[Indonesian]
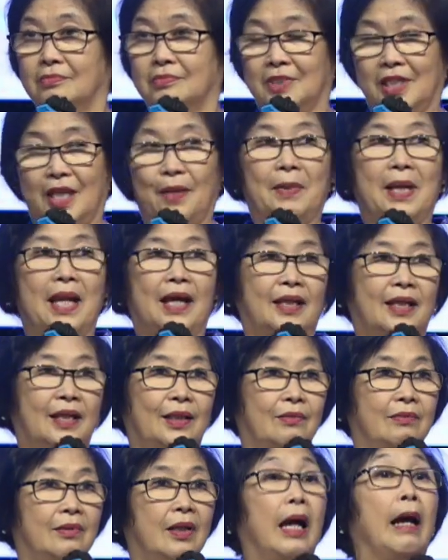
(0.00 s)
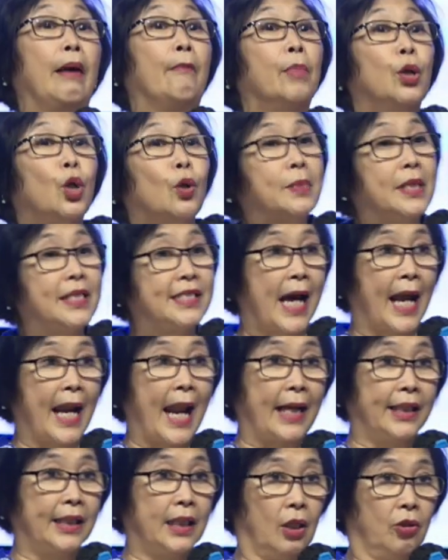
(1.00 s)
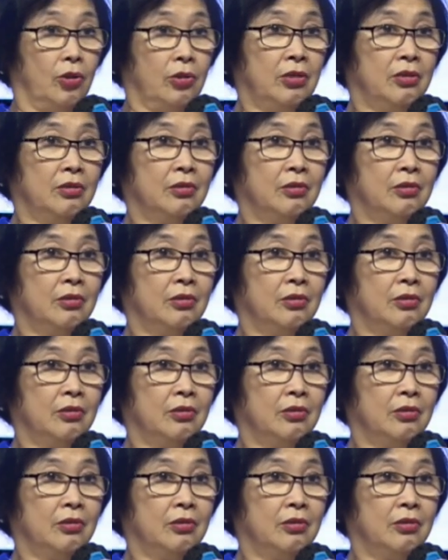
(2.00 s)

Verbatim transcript: Dia bilang gitu, belum dijalani loh.